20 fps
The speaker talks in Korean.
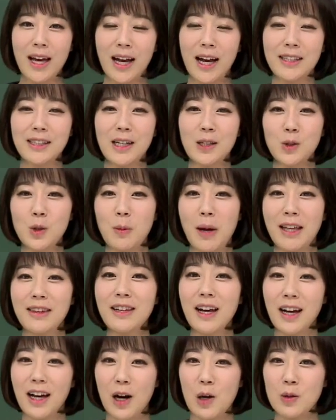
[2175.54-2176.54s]
가장 좀
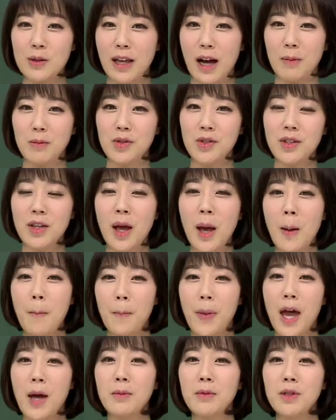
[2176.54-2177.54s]
안타까운 답은
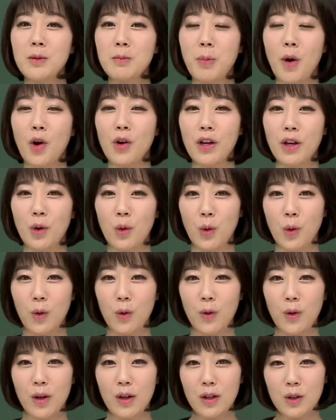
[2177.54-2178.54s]
뱀은 버리고
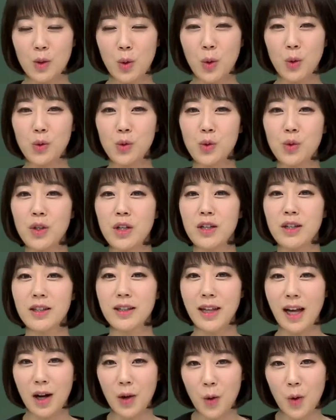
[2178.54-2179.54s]
독수리를
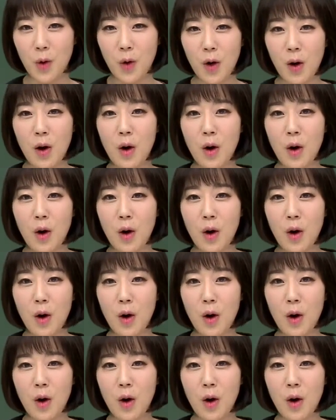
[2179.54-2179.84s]
타고